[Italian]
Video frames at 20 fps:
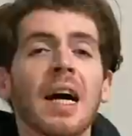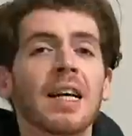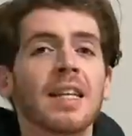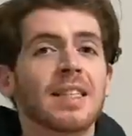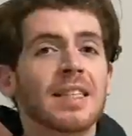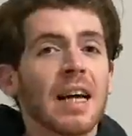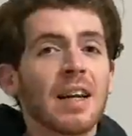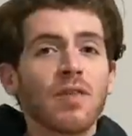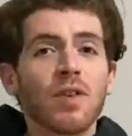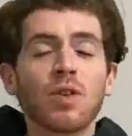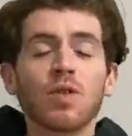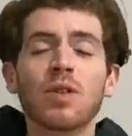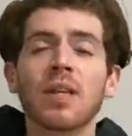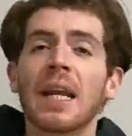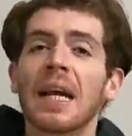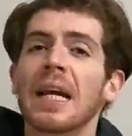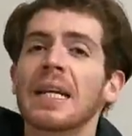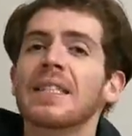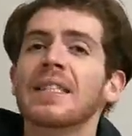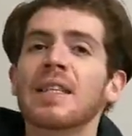Salve a tutti
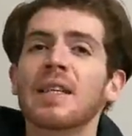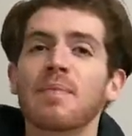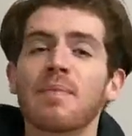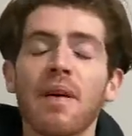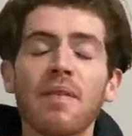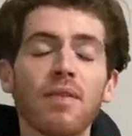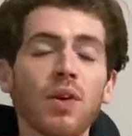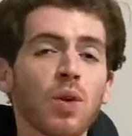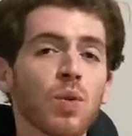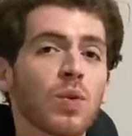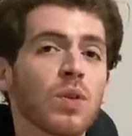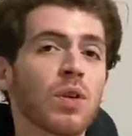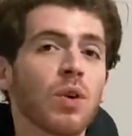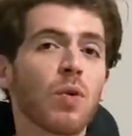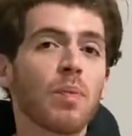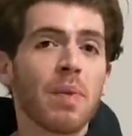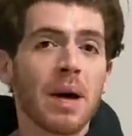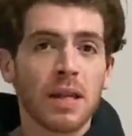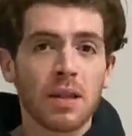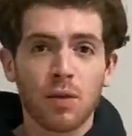ragazzi, benvenuti o
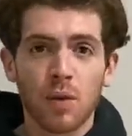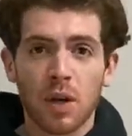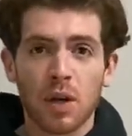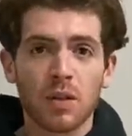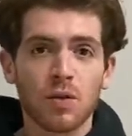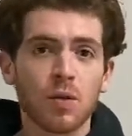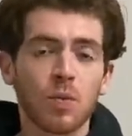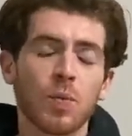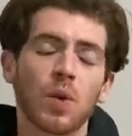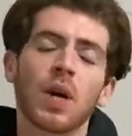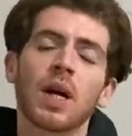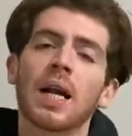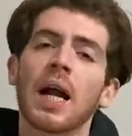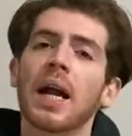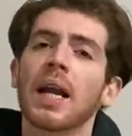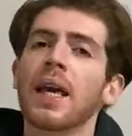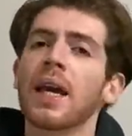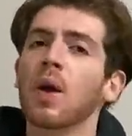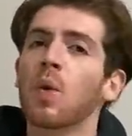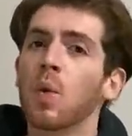bentornati sul mio
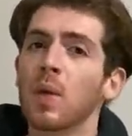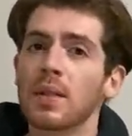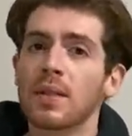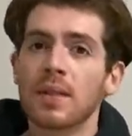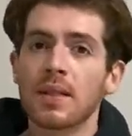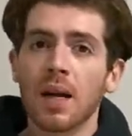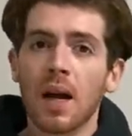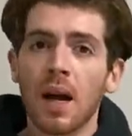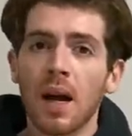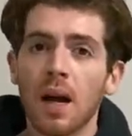canale questa